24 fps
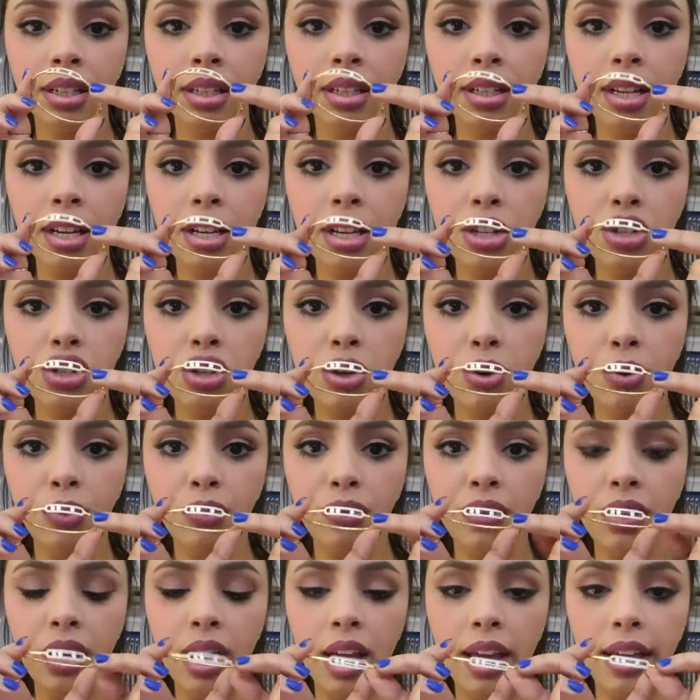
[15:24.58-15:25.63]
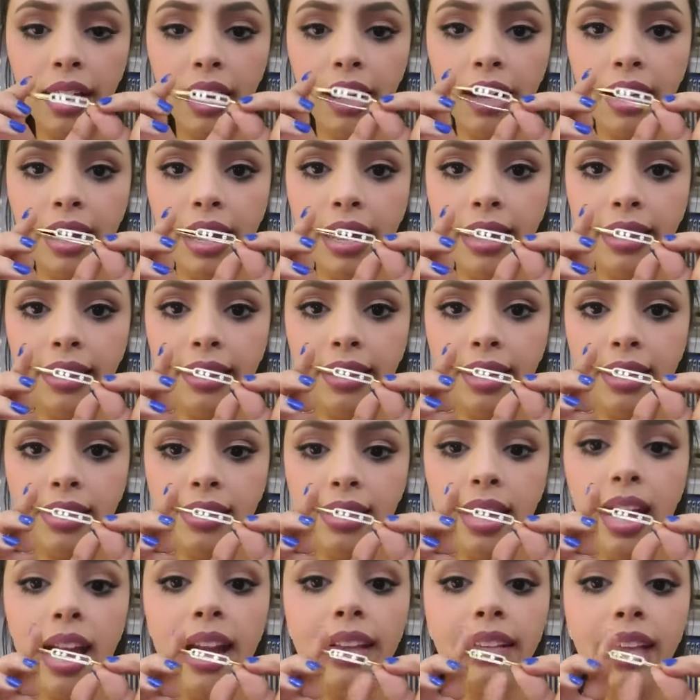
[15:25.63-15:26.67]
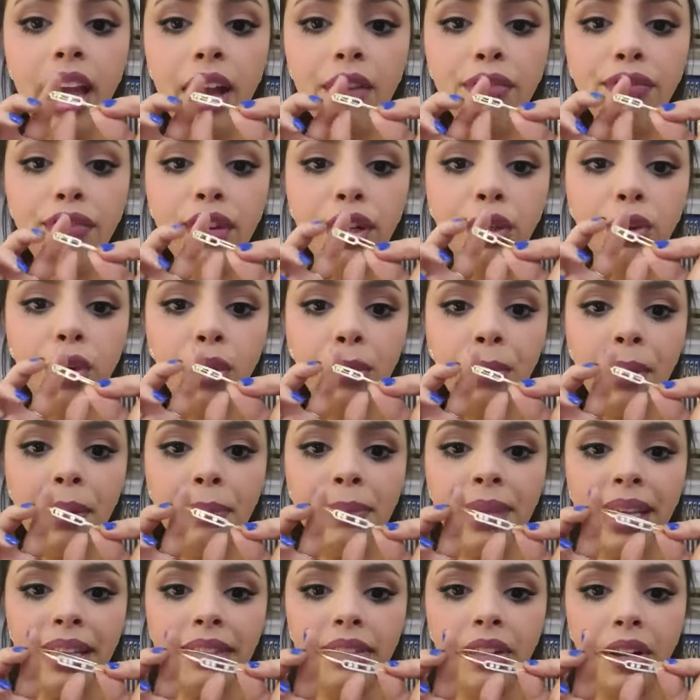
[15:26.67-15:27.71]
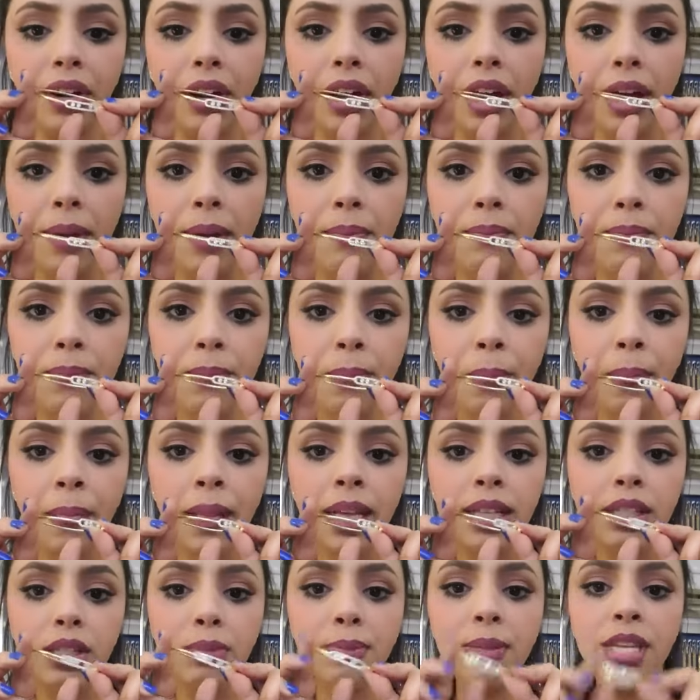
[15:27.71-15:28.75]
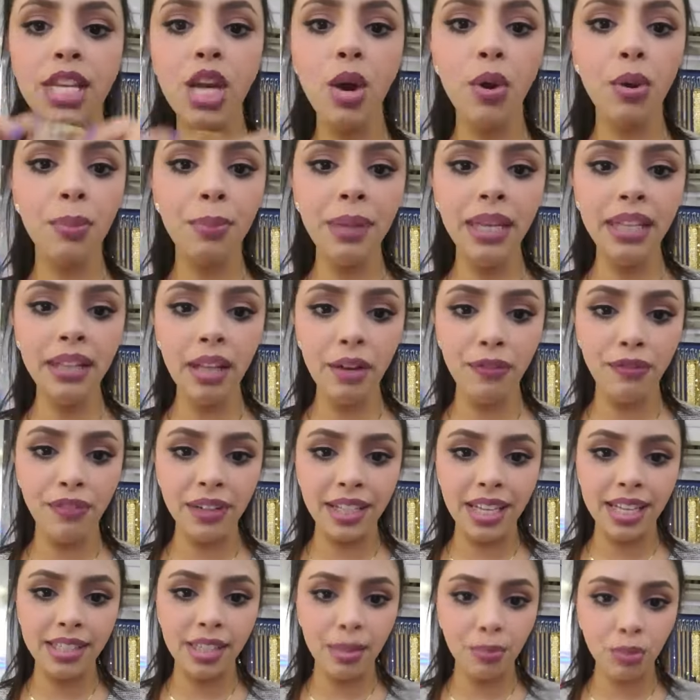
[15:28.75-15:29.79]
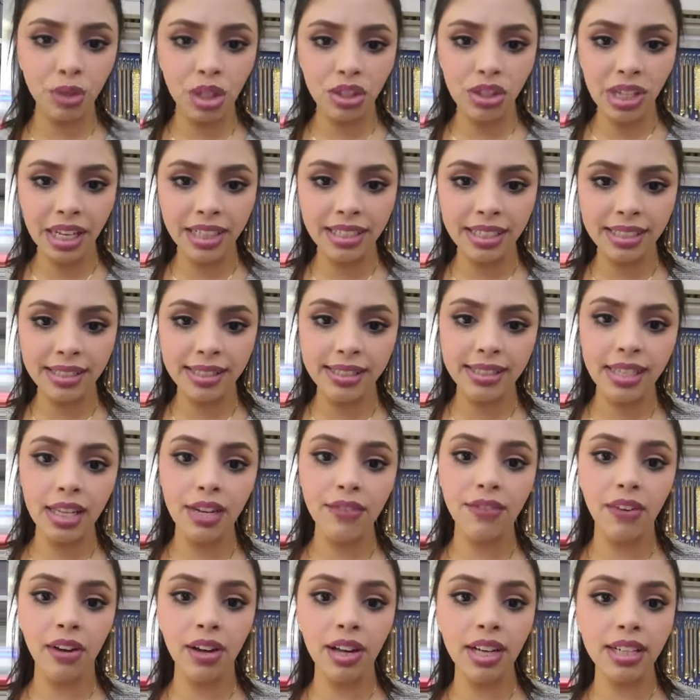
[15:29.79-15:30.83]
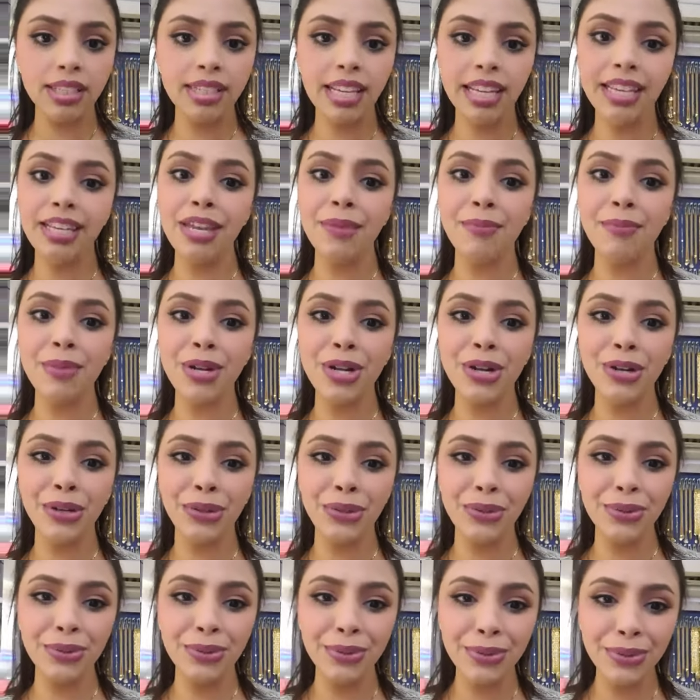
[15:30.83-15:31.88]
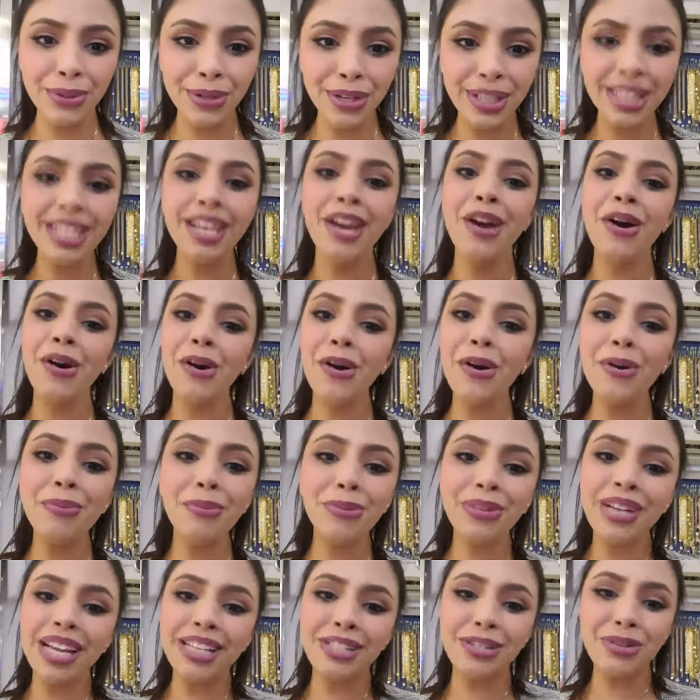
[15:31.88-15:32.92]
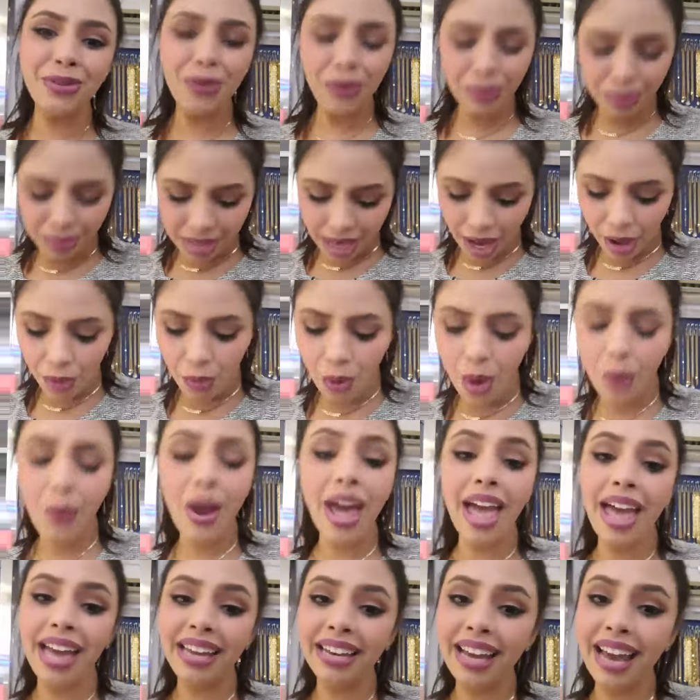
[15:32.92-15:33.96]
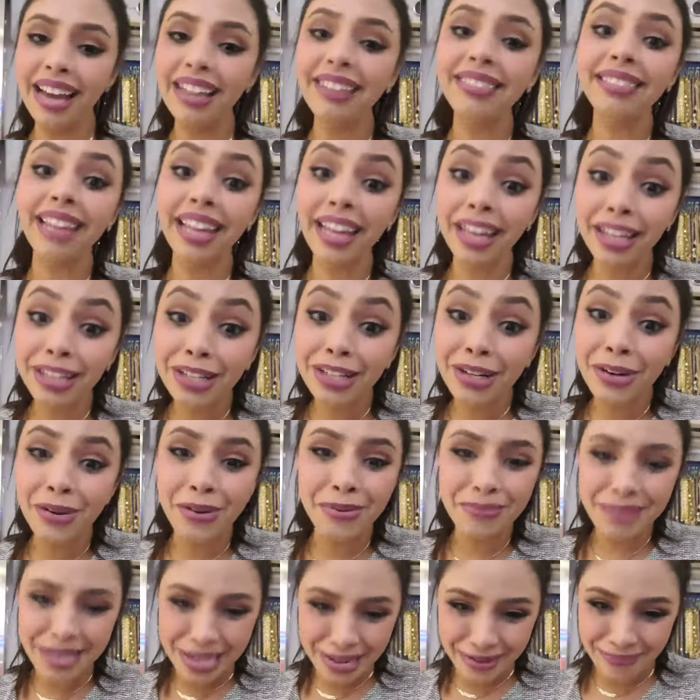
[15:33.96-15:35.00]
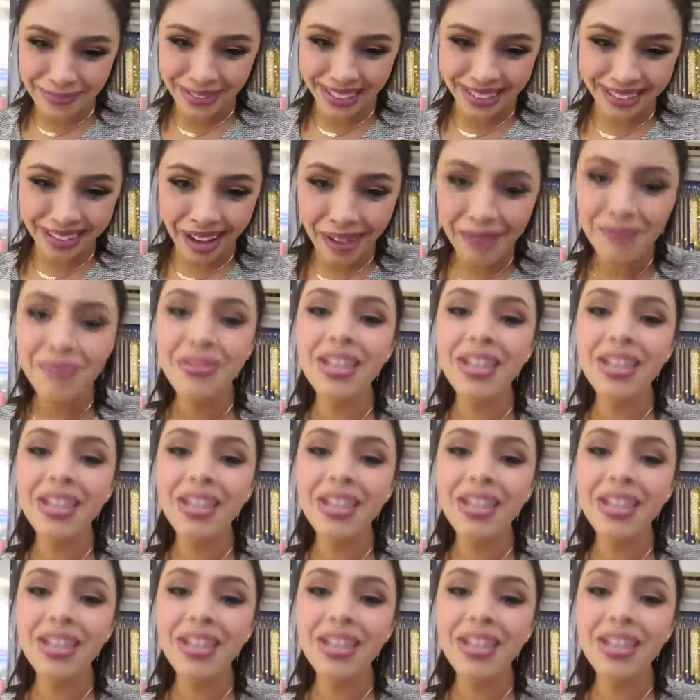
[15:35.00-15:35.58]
كيجيو فيه هكا هاد الديزاين 2400 درهم 48 الف ريال زبونات شحال ديك السنسله اللي في عنقك تحيه من العيون قبلاتي ام تقوى والاء الله يخليهم ليك بعدا